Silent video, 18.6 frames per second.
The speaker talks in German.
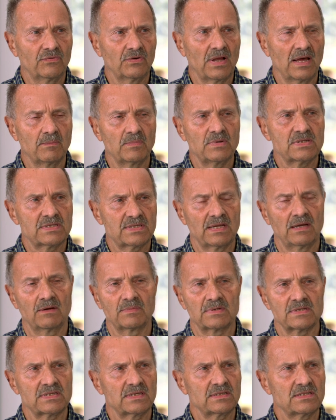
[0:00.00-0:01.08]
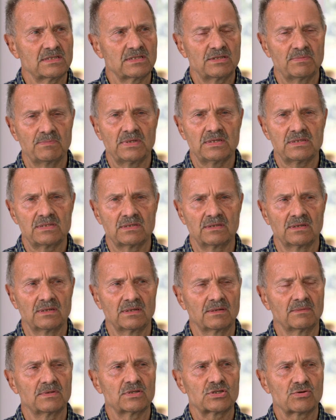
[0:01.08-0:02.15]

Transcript: von einem Ministerium, das nannte sich Minist äh,